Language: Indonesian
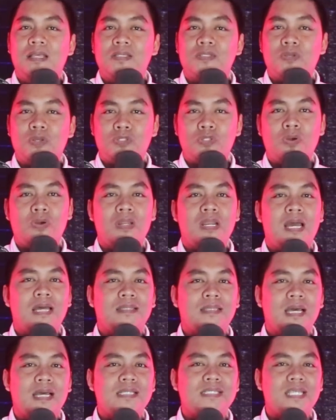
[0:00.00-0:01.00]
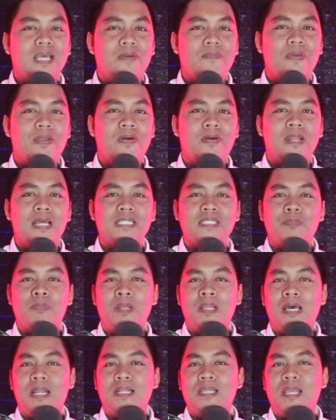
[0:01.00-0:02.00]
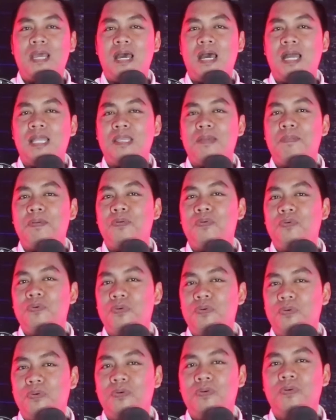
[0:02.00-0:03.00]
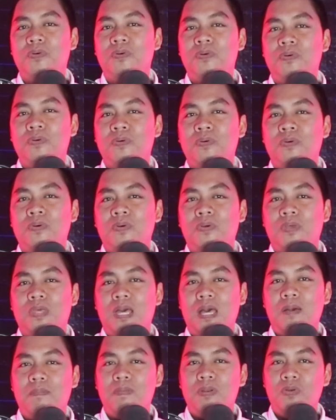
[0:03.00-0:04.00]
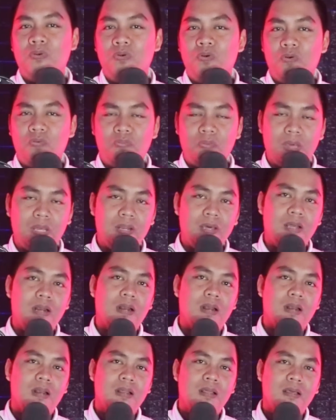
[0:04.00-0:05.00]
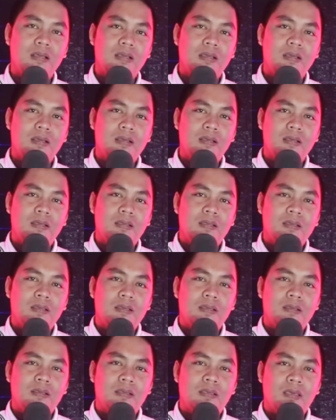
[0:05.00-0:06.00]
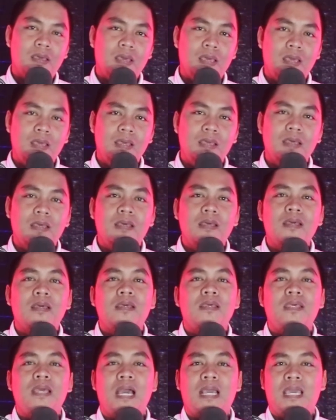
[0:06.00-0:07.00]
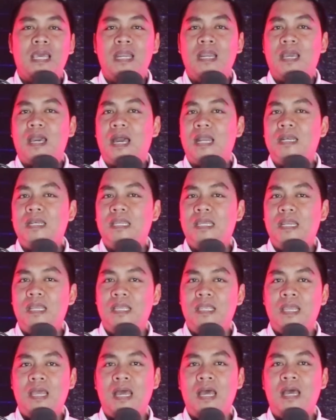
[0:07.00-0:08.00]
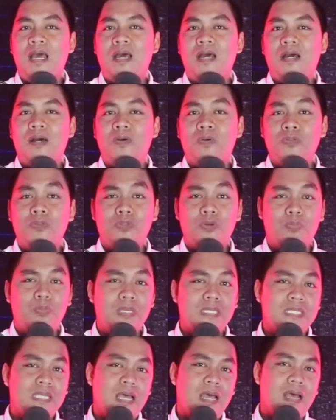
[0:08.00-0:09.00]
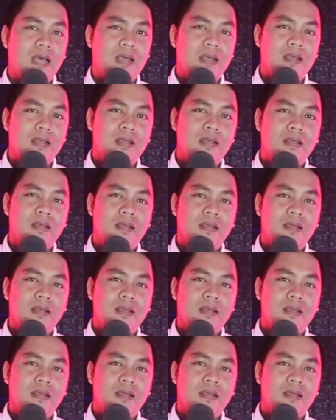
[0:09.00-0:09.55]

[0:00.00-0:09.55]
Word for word: Sosok Natasha Wilona sebenarnya hanya menunggu. Ya, menunggu Feral. Oke, yakinkan dirinya untuk bisa